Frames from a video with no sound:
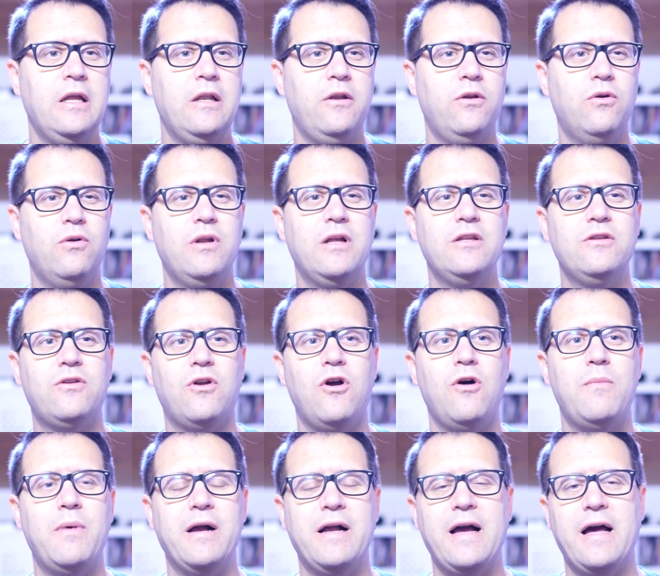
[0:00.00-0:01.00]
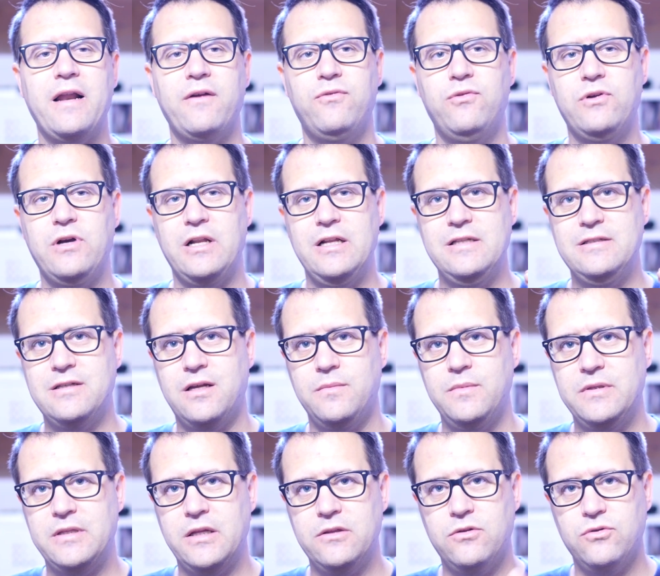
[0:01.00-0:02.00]
non andrò magari a
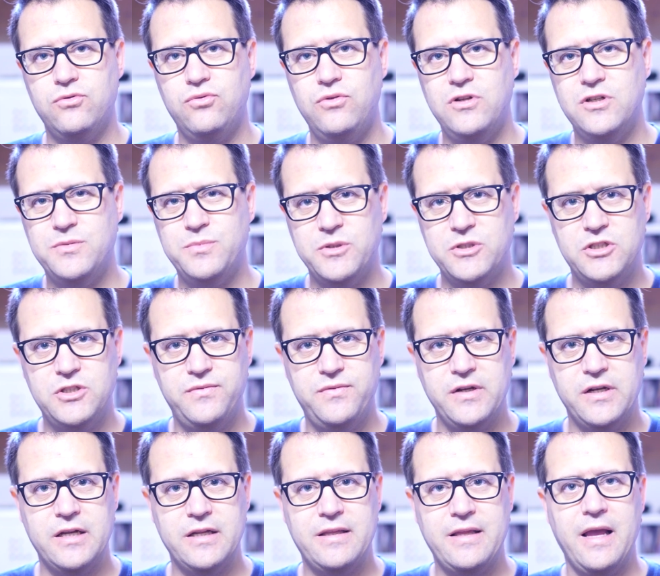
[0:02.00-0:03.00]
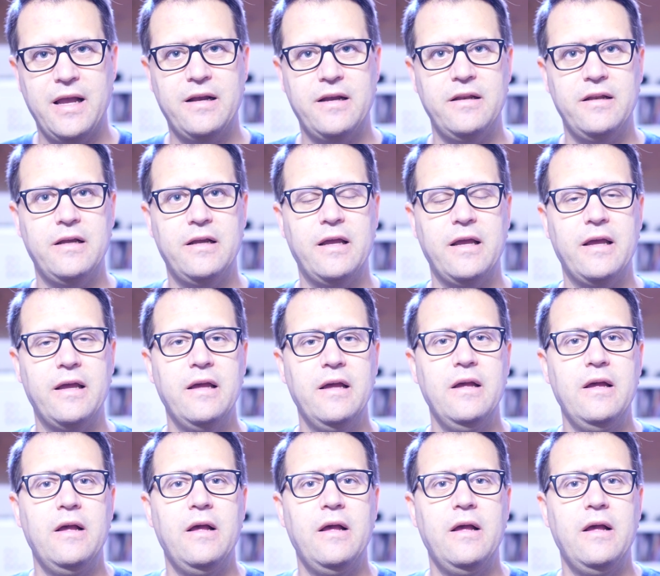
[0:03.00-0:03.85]
focalizzarmi tanto sulle specifiche tecniche